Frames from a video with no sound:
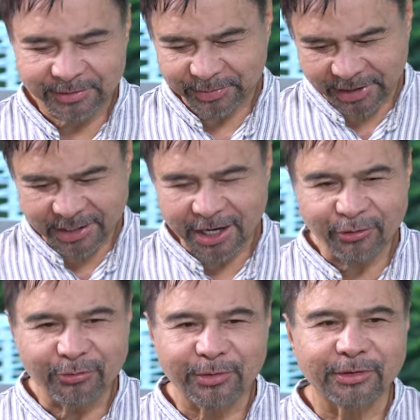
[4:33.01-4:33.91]
Pag
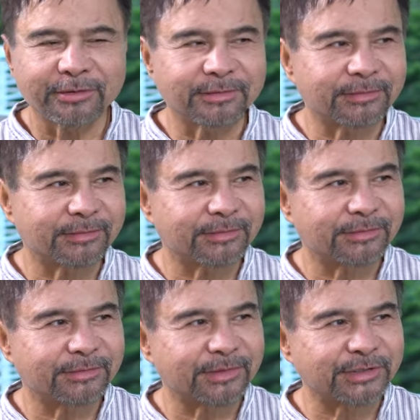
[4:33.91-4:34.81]
hinalo mo yung
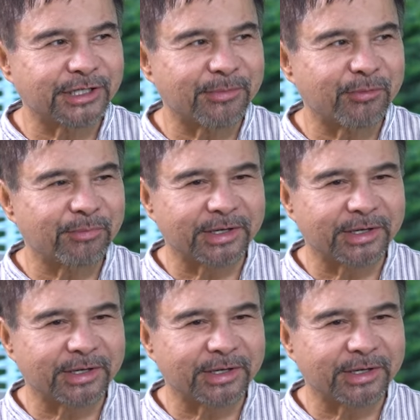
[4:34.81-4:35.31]
cinnamon